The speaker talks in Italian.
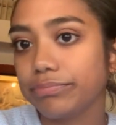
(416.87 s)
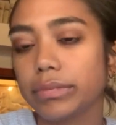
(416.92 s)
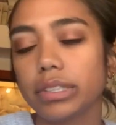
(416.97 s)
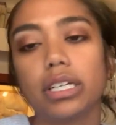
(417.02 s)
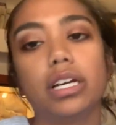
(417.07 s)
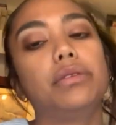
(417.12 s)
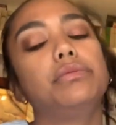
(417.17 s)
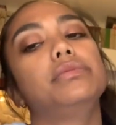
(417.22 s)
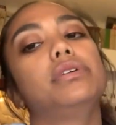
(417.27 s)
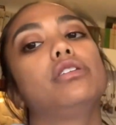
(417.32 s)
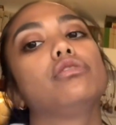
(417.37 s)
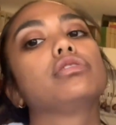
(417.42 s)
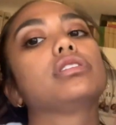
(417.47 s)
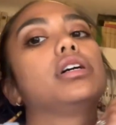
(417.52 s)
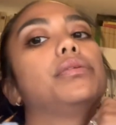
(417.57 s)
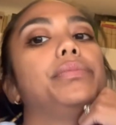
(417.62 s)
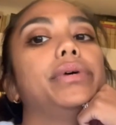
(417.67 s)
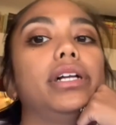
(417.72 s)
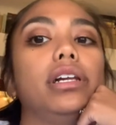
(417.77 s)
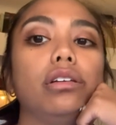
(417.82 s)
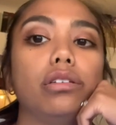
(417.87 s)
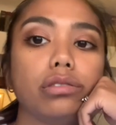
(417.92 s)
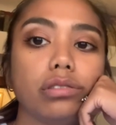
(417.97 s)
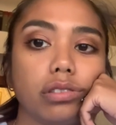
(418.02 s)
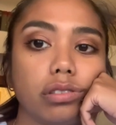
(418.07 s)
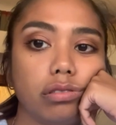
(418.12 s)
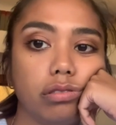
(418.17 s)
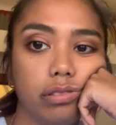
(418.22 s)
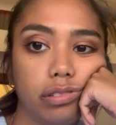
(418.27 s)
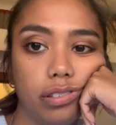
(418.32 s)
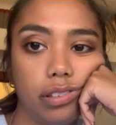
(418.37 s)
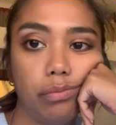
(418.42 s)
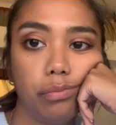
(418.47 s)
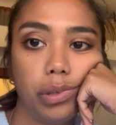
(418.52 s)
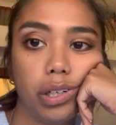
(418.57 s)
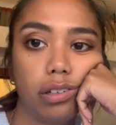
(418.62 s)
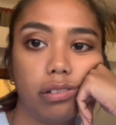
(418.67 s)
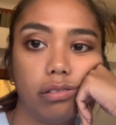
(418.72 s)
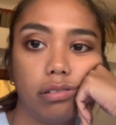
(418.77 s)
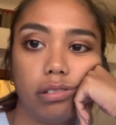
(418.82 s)
al mio loscapello, scusa
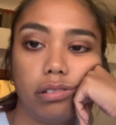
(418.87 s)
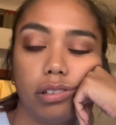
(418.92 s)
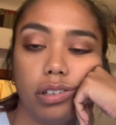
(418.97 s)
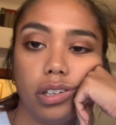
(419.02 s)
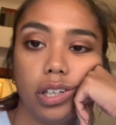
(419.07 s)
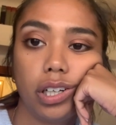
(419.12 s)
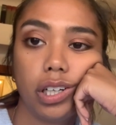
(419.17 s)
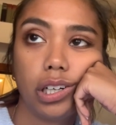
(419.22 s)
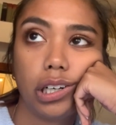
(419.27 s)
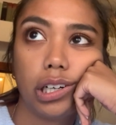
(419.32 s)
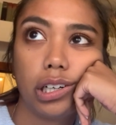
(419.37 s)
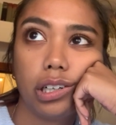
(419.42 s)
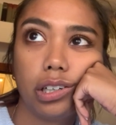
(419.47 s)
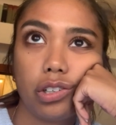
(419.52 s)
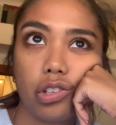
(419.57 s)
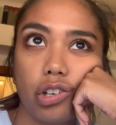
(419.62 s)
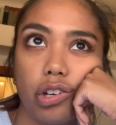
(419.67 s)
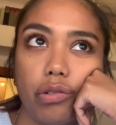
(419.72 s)
almeno... Cioè,